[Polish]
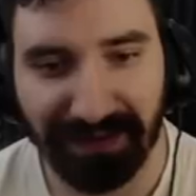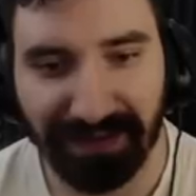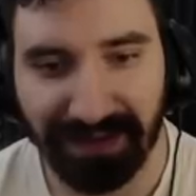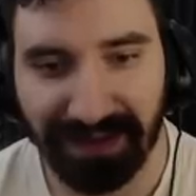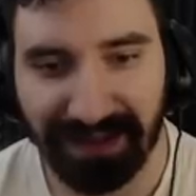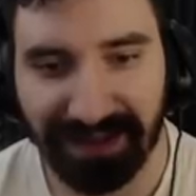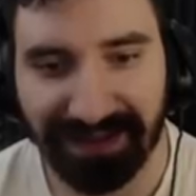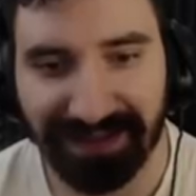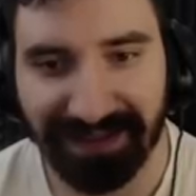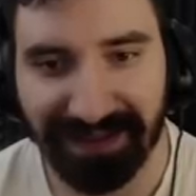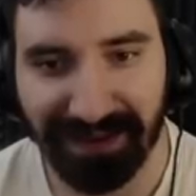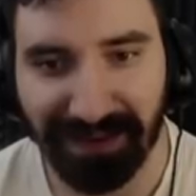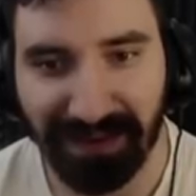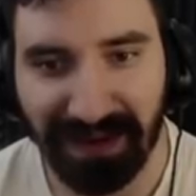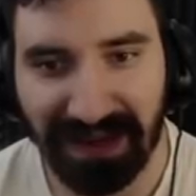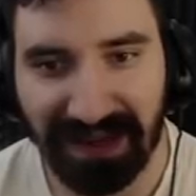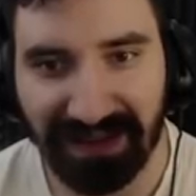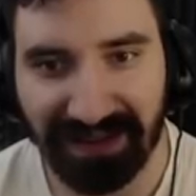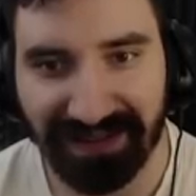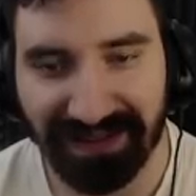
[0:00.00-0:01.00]
na
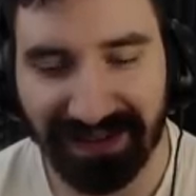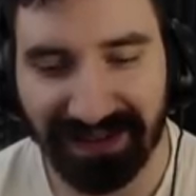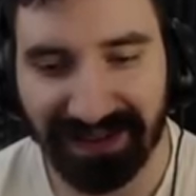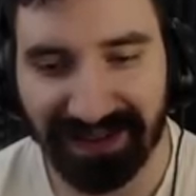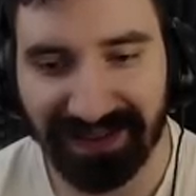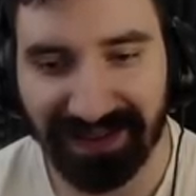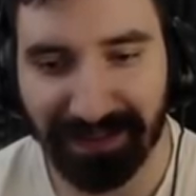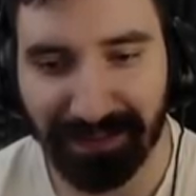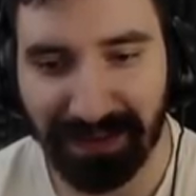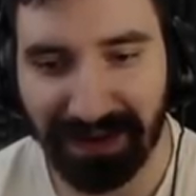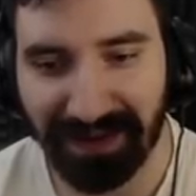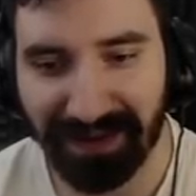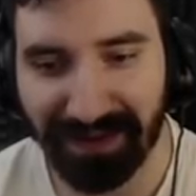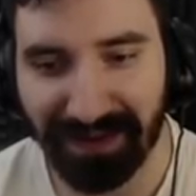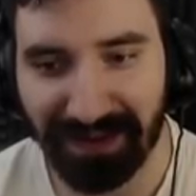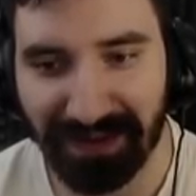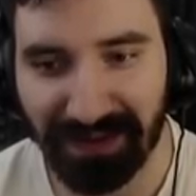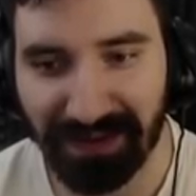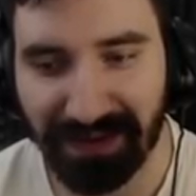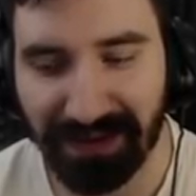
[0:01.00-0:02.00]
siłę, jeżeli chcę
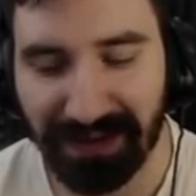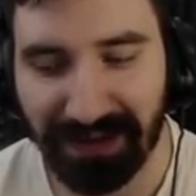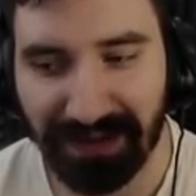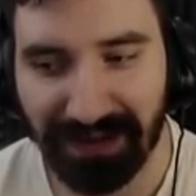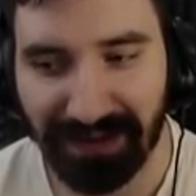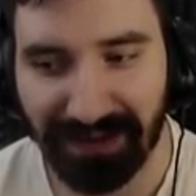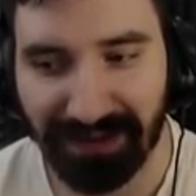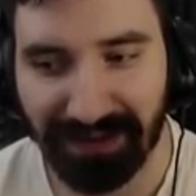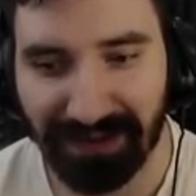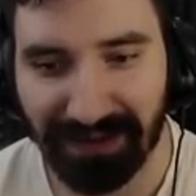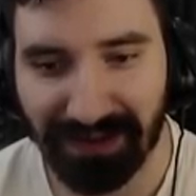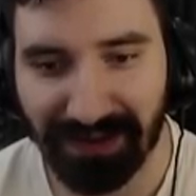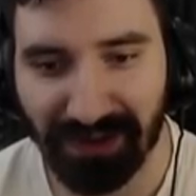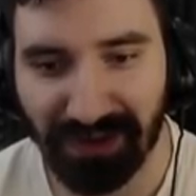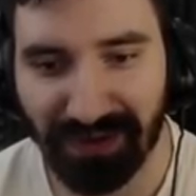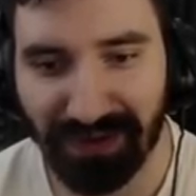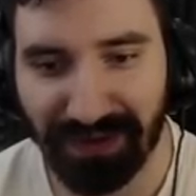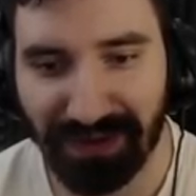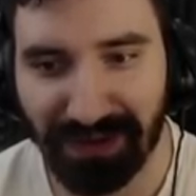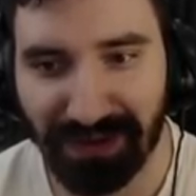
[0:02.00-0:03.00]
pracować,
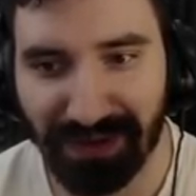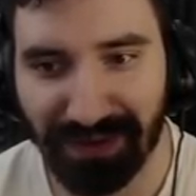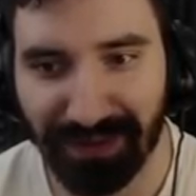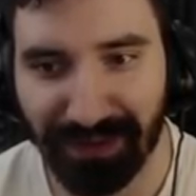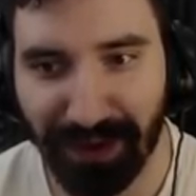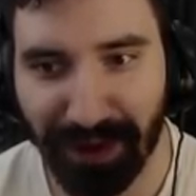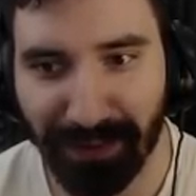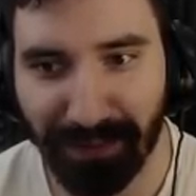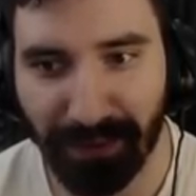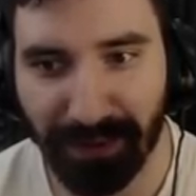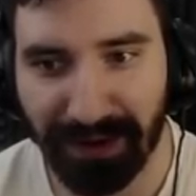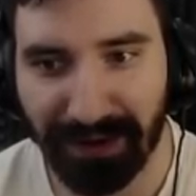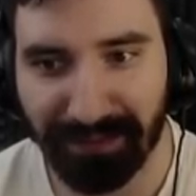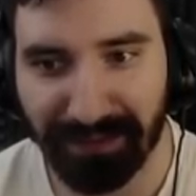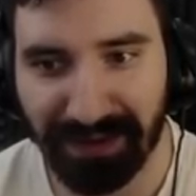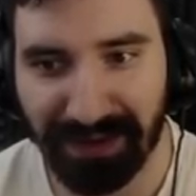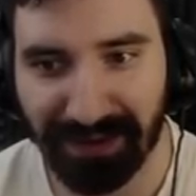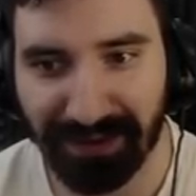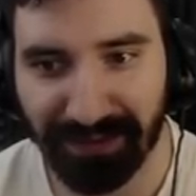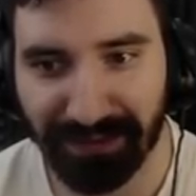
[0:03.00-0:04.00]
ćwiczyć w domu, a
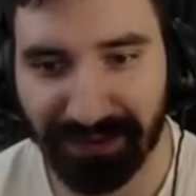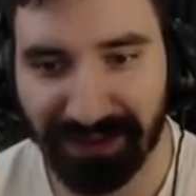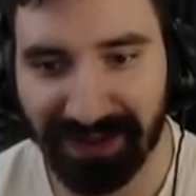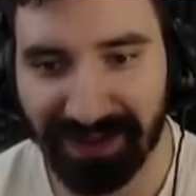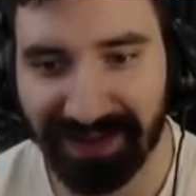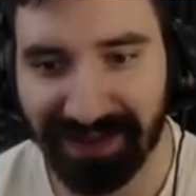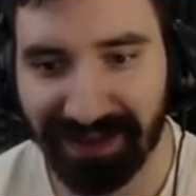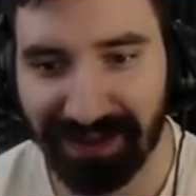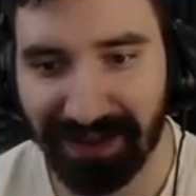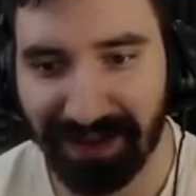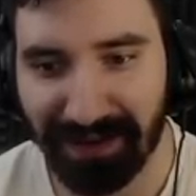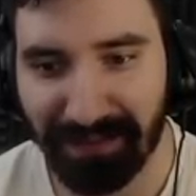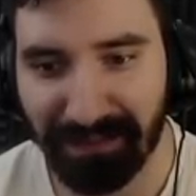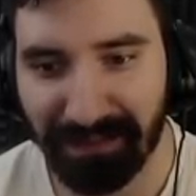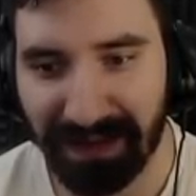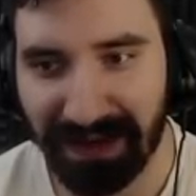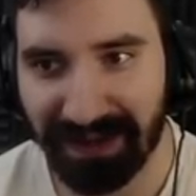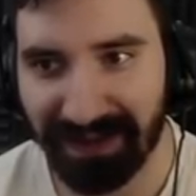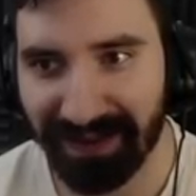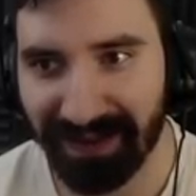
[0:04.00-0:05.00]
przecież wszystkie
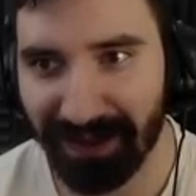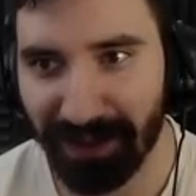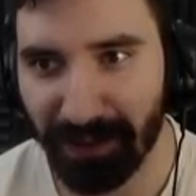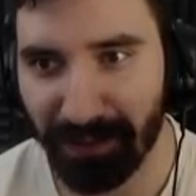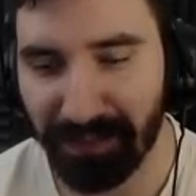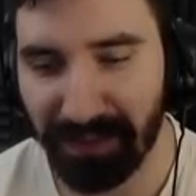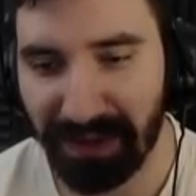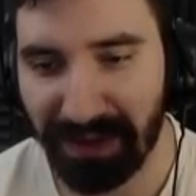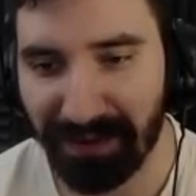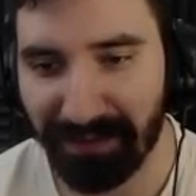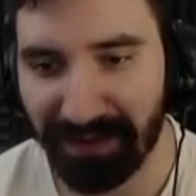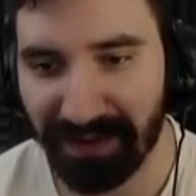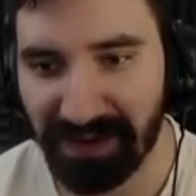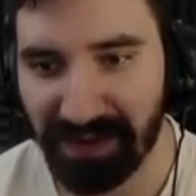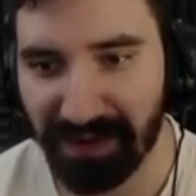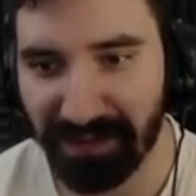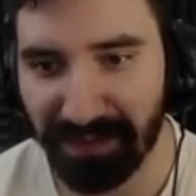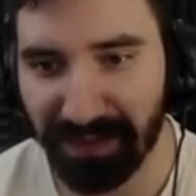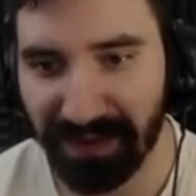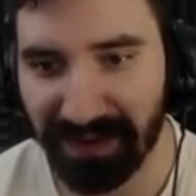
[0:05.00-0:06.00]
implanty kupiłem
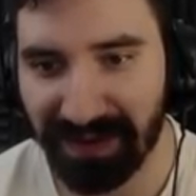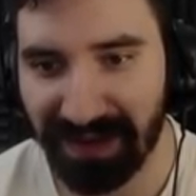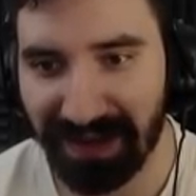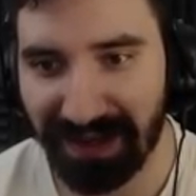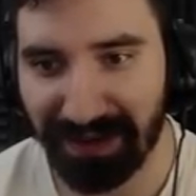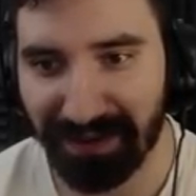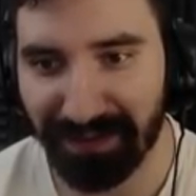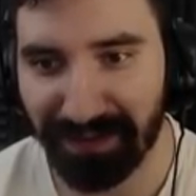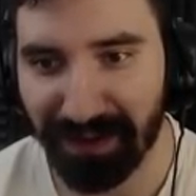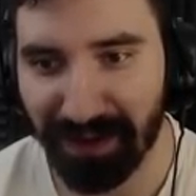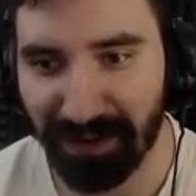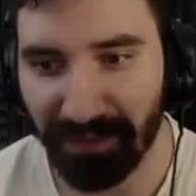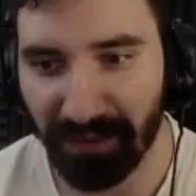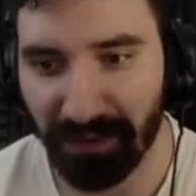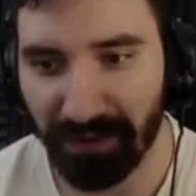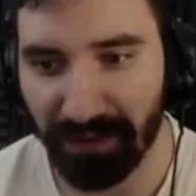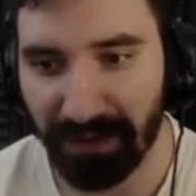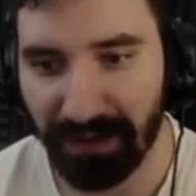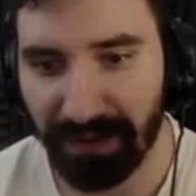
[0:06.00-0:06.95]
właśnie po treningu w domu